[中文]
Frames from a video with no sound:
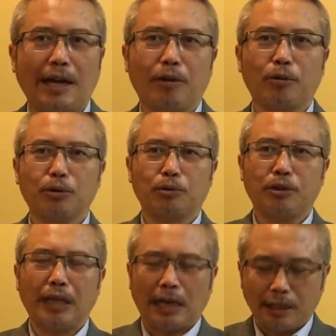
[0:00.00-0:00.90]
爱国主
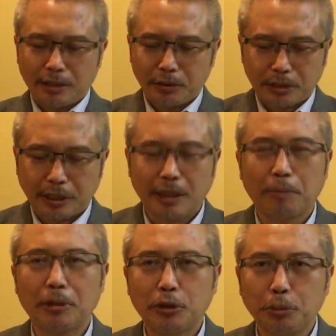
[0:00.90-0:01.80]
义啊，就成了他
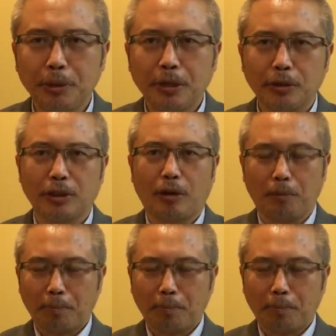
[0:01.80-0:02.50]
们的救命稻草。